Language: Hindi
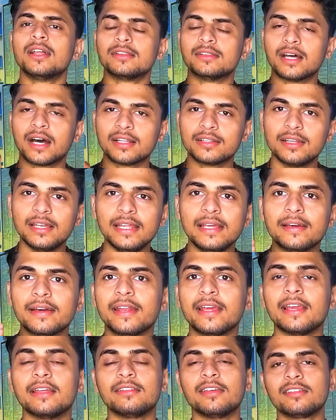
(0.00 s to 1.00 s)
धांधली
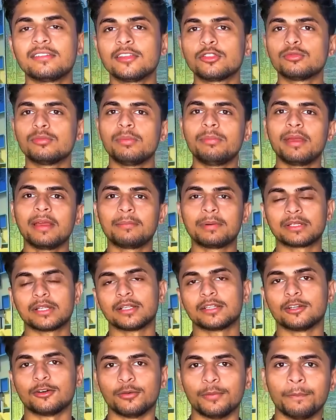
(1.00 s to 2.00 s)
करेंगे जैसे तुम्हें मैं एक
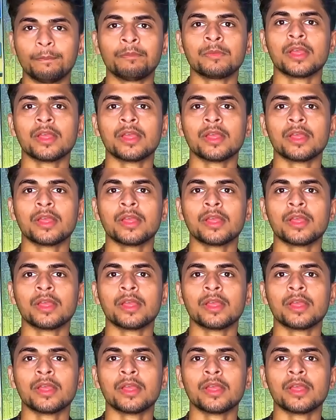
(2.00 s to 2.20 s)
बताता हूँ